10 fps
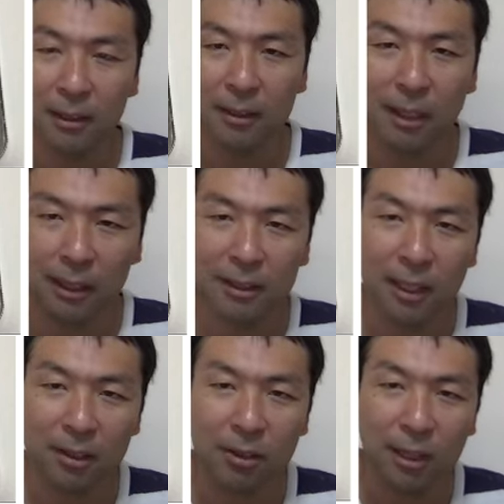詐欺
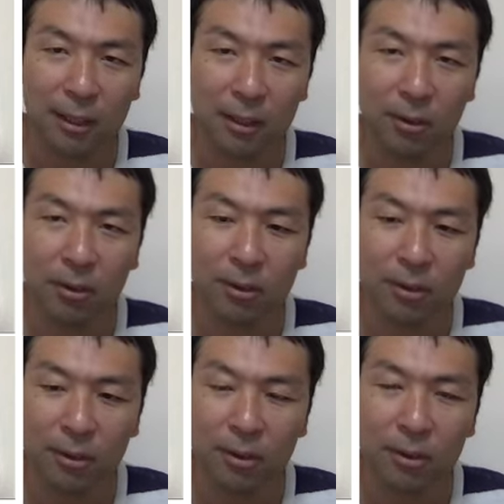サイトだなと
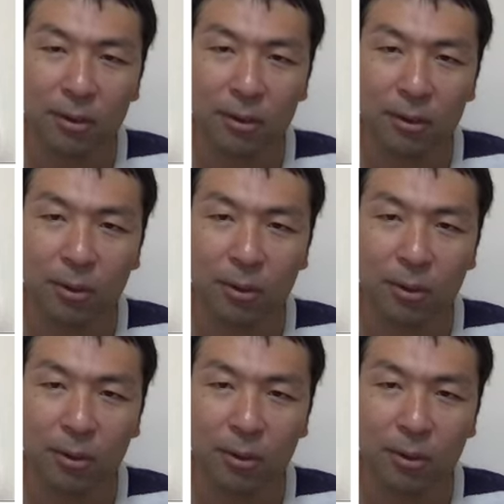い